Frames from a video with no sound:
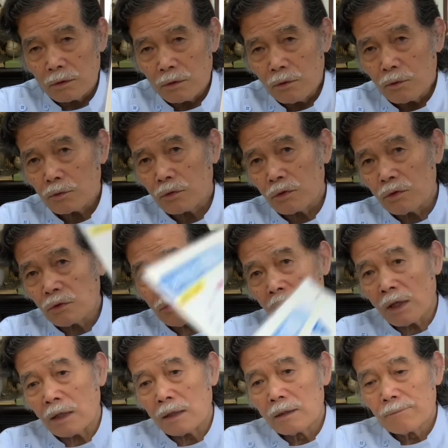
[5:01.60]
脳というの
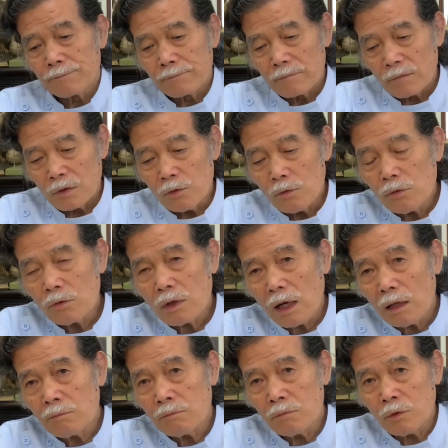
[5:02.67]
は脳
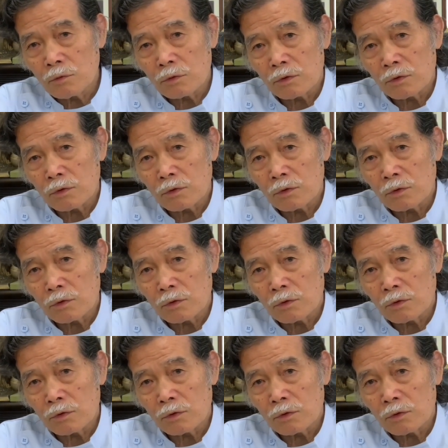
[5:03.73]
関門